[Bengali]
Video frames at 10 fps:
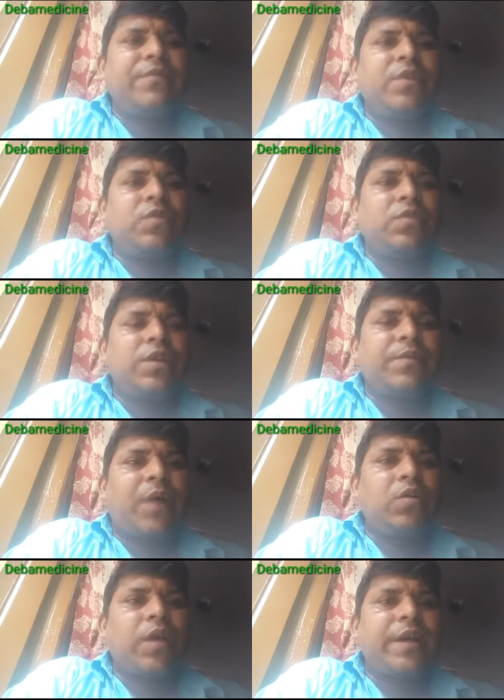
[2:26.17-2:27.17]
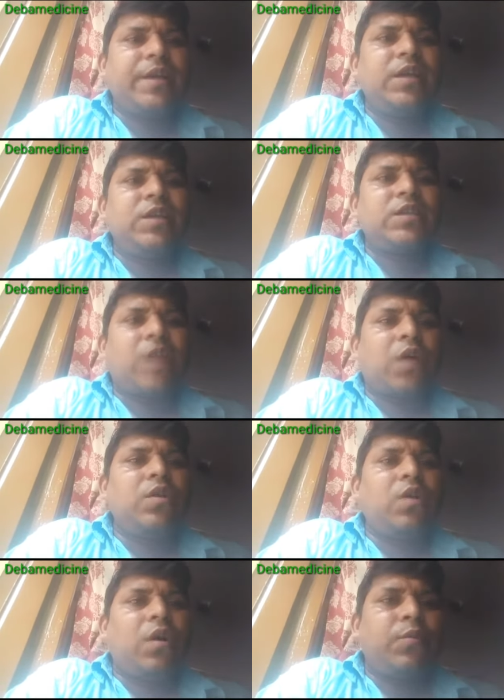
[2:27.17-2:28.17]
এই ভিডিওটি ভালো লাগে
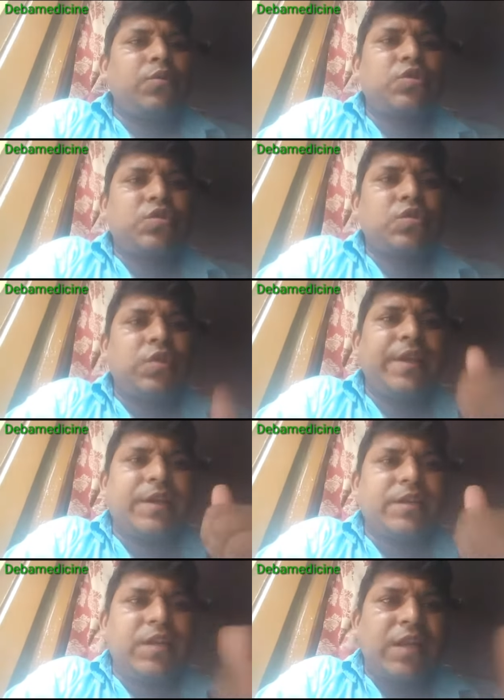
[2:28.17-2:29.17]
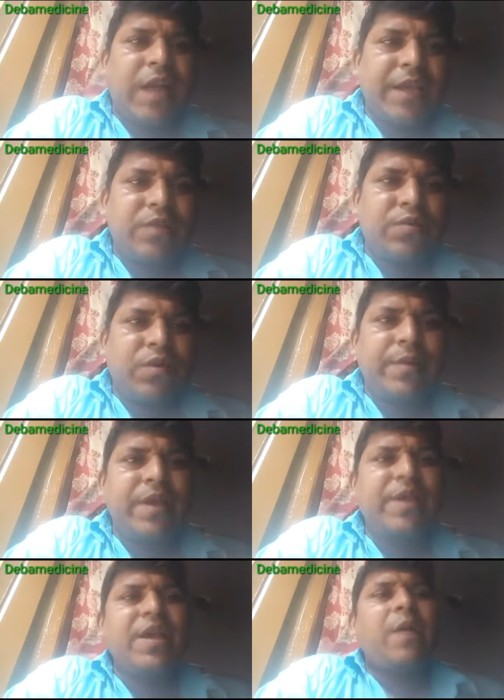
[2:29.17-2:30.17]
তাহলে অবশ্যই একটি লাইক
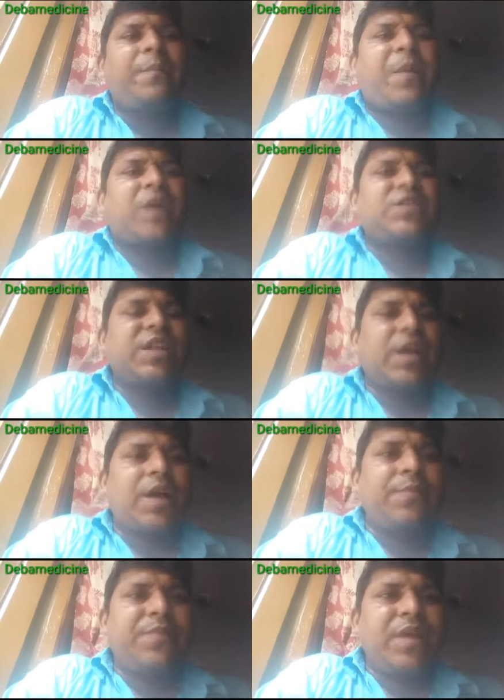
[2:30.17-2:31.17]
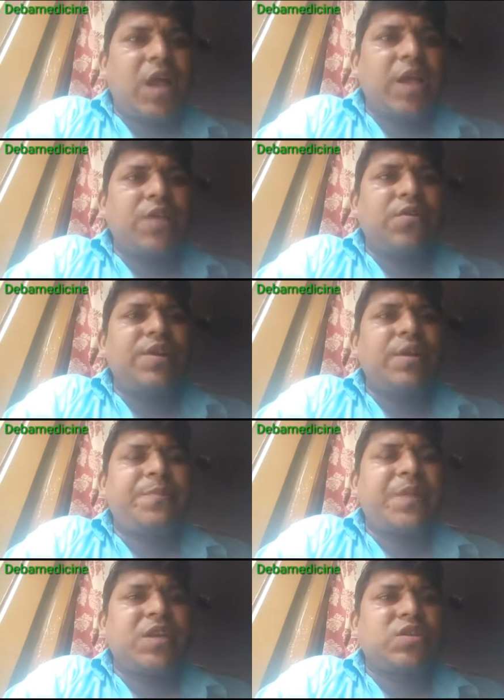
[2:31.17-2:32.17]
করবে পাশে থাকা বেল আইকনটি
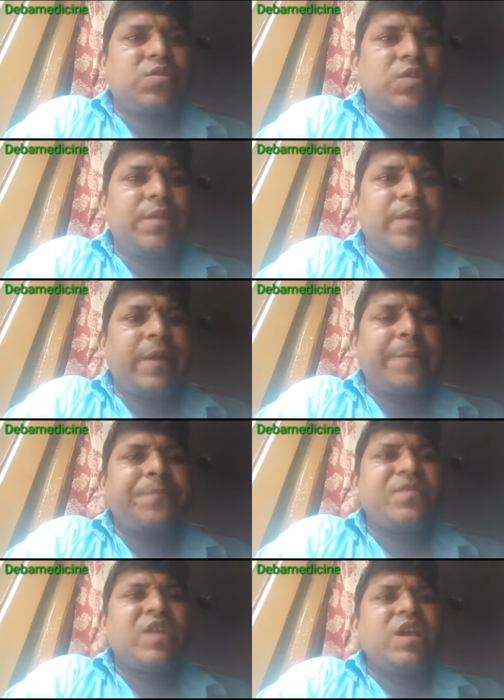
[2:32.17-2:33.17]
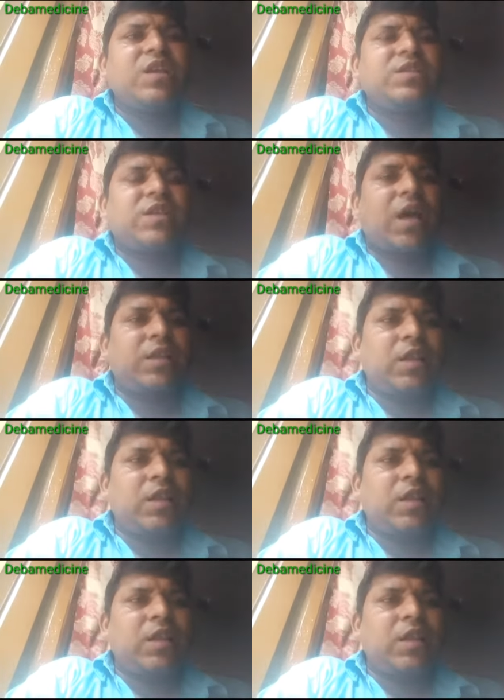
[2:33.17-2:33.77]
প্রেস করে দেবে যা